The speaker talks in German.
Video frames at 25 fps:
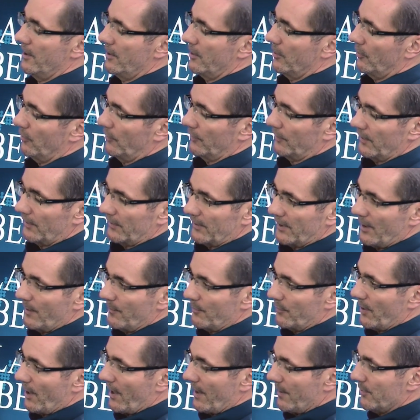Und deshalb
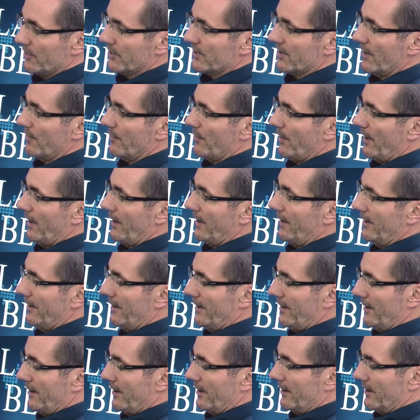bleibe ich dabei,
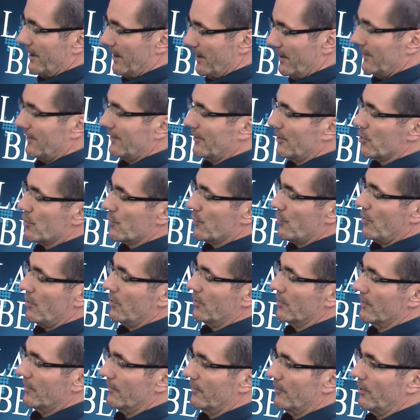jedes
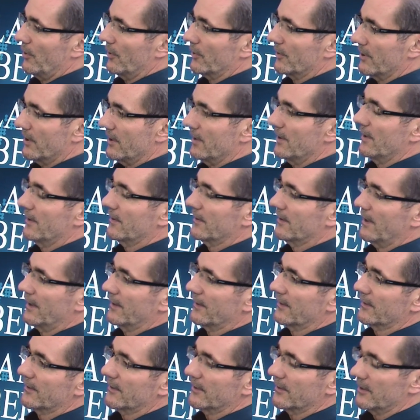gesprochene Wort, jeder Satz,